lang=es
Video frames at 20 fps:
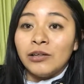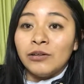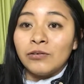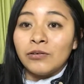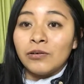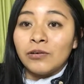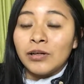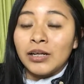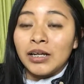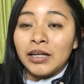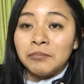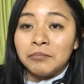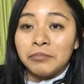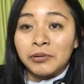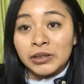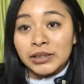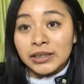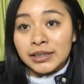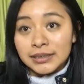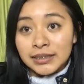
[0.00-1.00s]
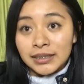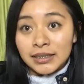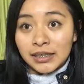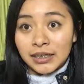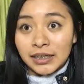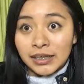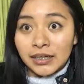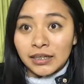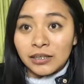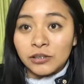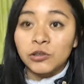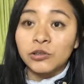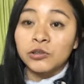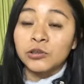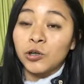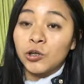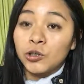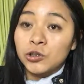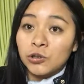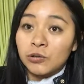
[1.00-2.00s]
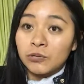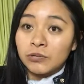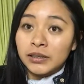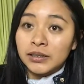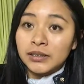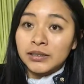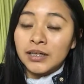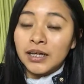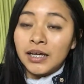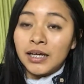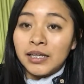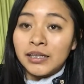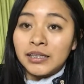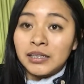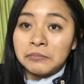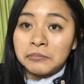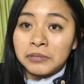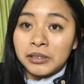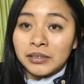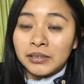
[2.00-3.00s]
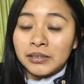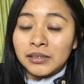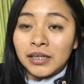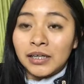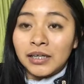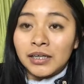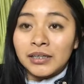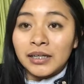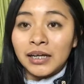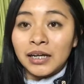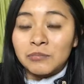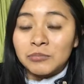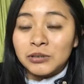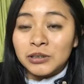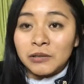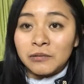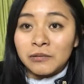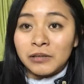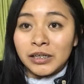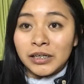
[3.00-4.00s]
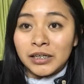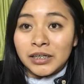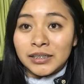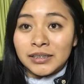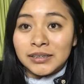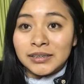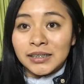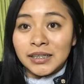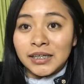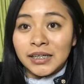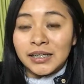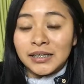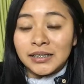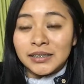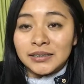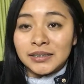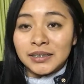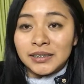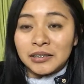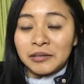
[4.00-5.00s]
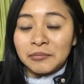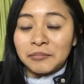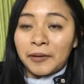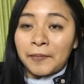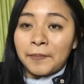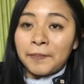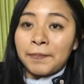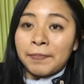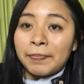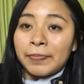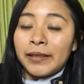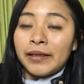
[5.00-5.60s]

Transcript: la importancia de que nosotros los jóvenes también tengamos que ver en este, este tema.